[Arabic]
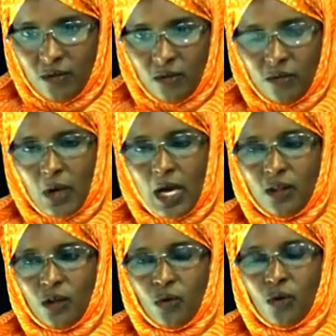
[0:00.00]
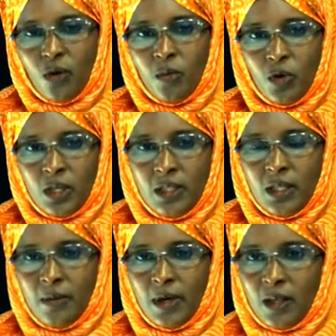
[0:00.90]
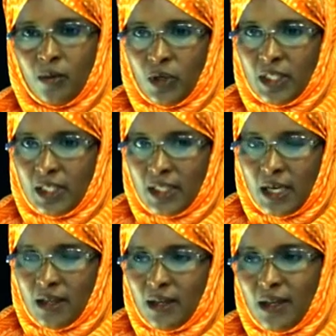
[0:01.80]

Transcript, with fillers: وحتى الطرق المؤدية لبعض المؤسسات